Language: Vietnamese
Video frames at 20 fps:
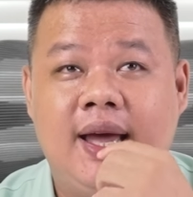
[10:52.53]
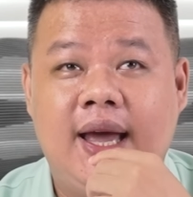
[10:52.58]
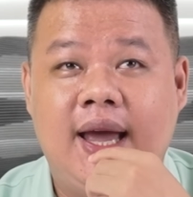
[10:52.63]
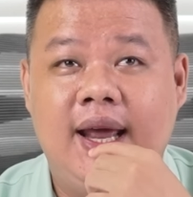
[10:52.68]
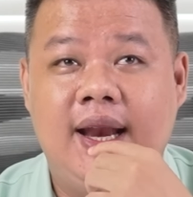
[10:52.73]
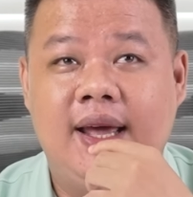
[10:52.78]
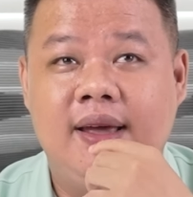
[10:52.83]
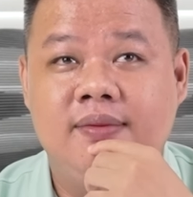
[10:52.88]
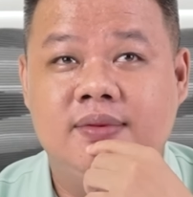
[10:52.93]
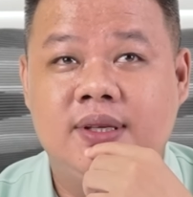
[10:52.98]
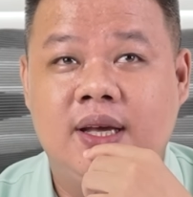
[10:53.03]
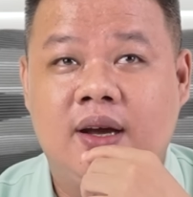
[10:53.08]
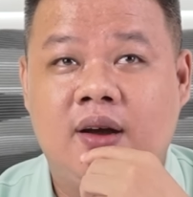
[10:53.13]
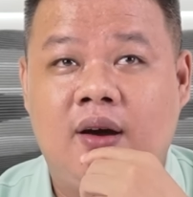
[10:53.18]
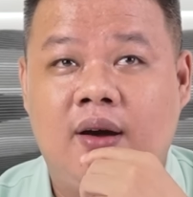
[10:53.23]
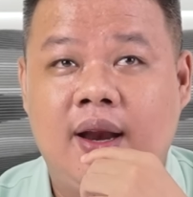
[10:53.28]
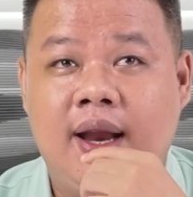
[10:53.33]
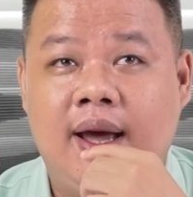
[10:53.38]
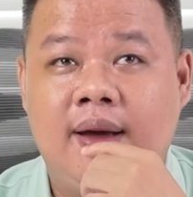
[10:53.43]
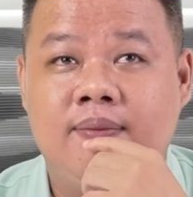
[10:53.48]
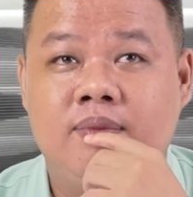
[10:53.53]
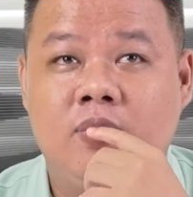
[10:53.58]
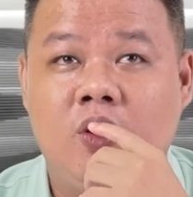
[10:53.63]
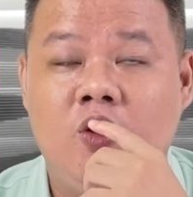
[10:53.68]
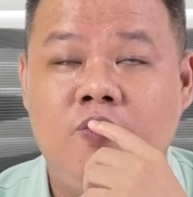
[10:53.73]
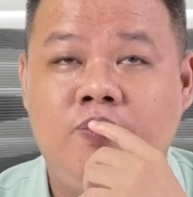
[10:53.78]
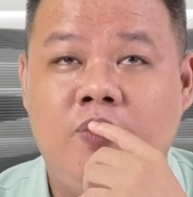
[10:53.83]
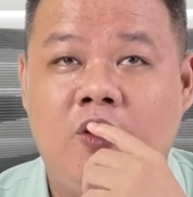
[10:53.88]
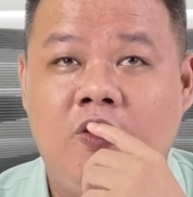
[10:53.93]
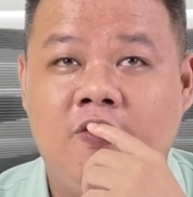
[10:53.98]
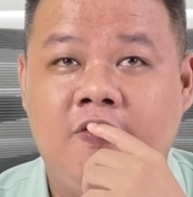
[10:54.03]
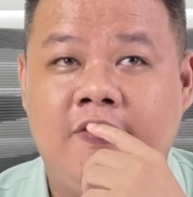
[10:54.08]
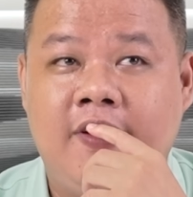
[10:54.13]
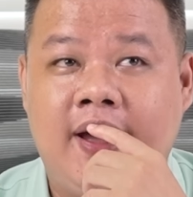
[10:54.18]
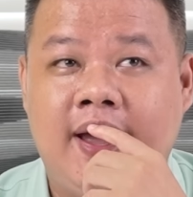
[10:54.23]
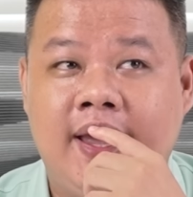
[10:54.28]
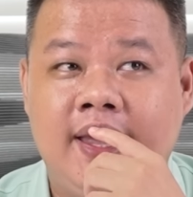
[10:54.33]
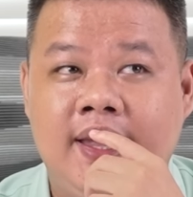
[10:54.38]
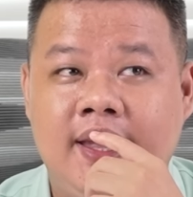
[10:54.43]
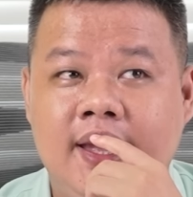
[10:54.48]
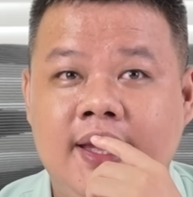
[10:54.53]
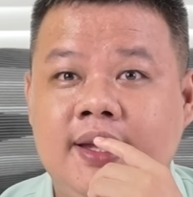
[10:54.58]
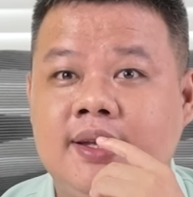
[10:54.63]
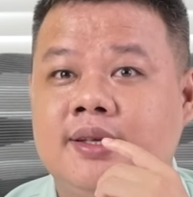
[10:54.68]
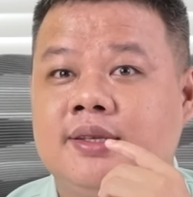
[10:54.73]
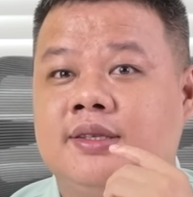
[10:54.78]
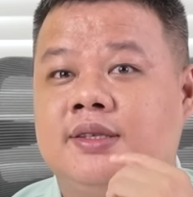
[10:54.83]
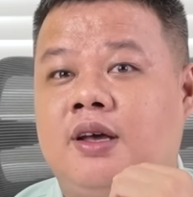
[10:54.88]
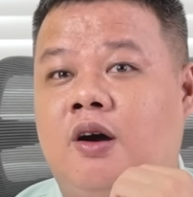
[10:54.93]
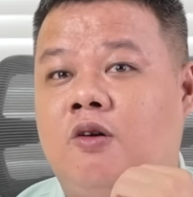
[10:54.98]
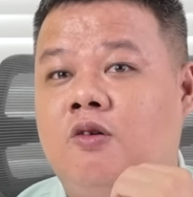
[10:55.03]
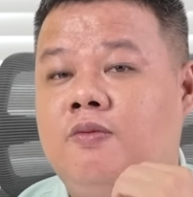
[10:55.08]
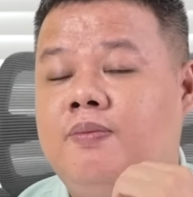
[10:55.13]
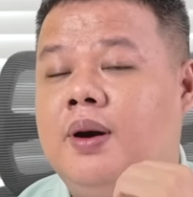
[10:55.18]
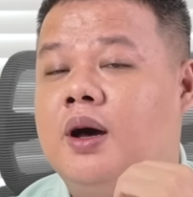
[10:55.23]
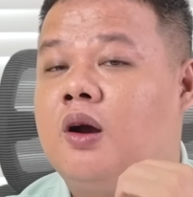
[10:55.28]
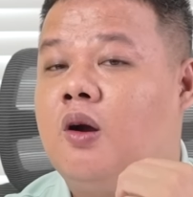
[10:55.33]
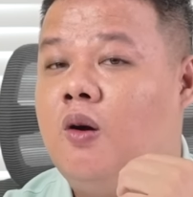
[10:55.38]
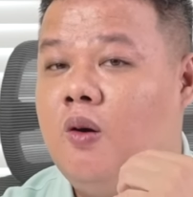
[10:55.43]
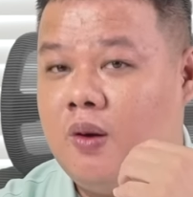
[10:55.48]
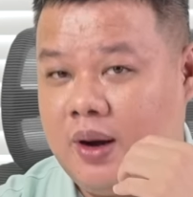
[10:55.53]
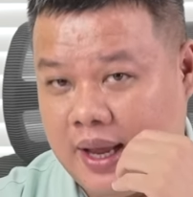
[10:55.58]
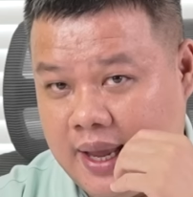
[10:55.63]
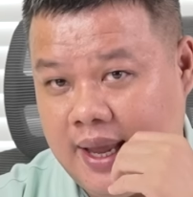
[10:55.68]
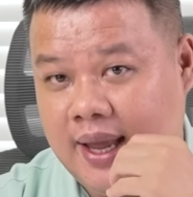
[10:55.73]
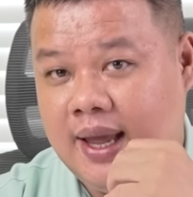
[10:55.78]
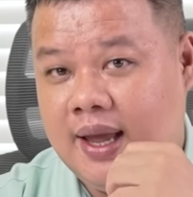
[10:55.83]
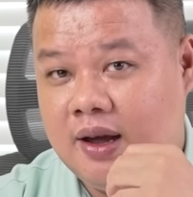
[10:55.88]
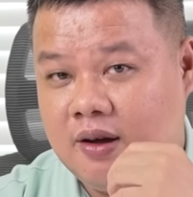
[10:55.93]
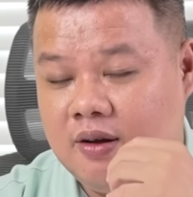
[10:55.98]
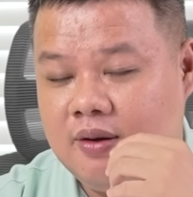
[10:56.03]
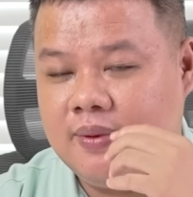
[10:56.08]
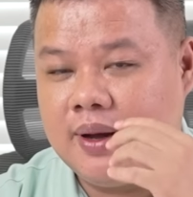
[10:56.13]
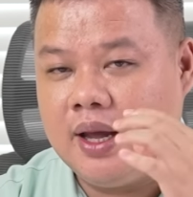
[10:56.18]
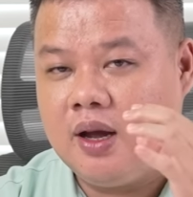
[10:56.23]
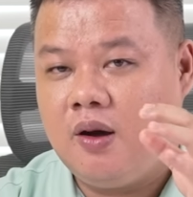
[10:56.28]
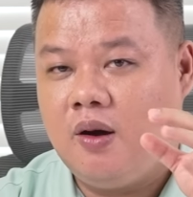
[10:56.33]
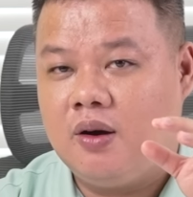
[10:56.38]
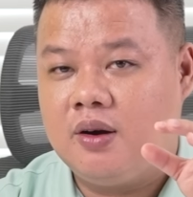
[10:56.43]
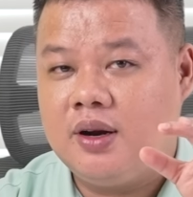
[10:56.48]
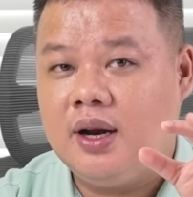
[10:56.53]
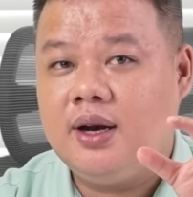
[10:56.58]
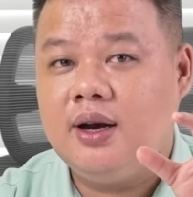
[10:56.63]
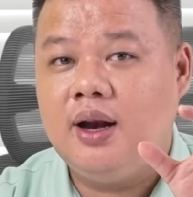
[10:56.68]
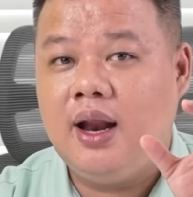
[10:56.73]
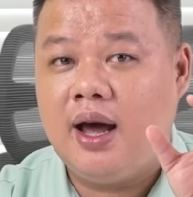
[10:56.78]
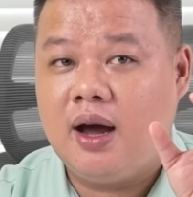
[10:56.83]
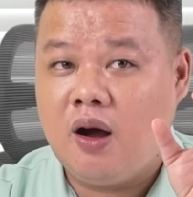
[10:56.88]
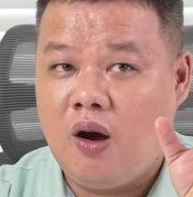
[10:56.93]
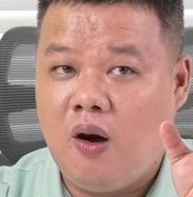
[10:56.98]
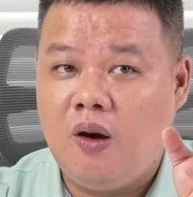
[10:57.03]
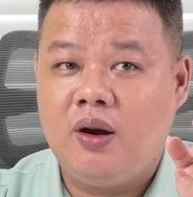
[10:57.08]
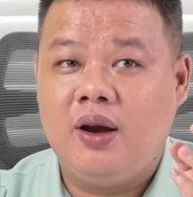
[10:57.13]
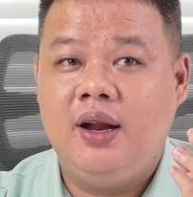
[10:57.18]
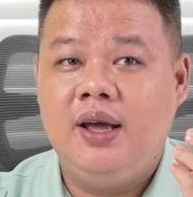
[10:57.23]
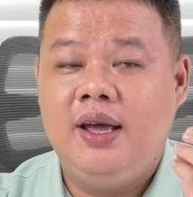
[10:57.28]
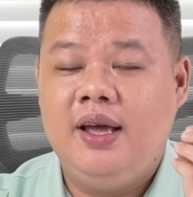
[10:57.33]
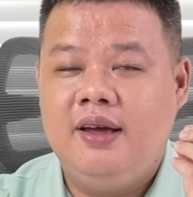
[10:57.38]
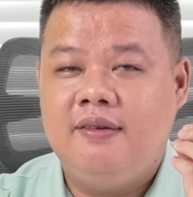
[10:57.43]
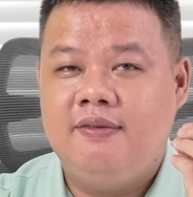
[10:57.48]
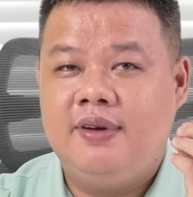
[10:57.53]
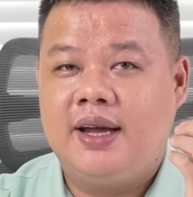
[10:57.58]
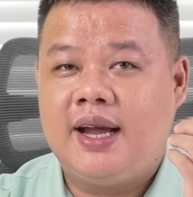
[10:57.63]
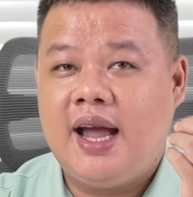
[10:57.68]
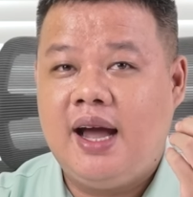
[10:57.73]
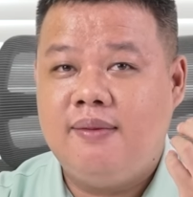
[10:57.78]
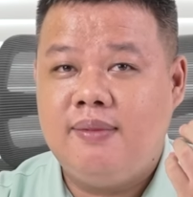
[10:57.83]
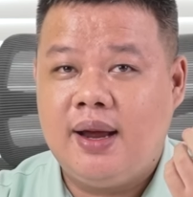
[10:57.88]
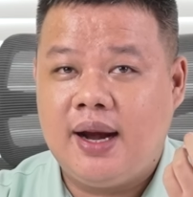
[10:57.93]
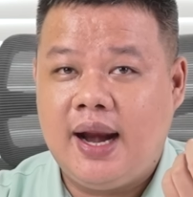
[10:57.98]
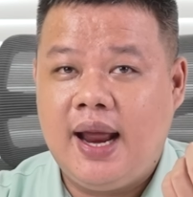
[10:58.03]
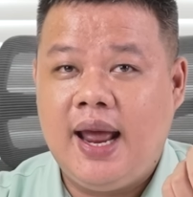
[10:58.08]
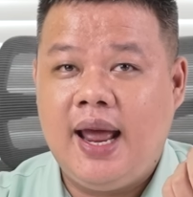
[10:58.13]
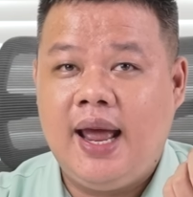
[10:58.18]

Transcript: Hay là em sẽ có làm Oppo Find X sáu Pro này, còn một cái con rất là ngon về camera.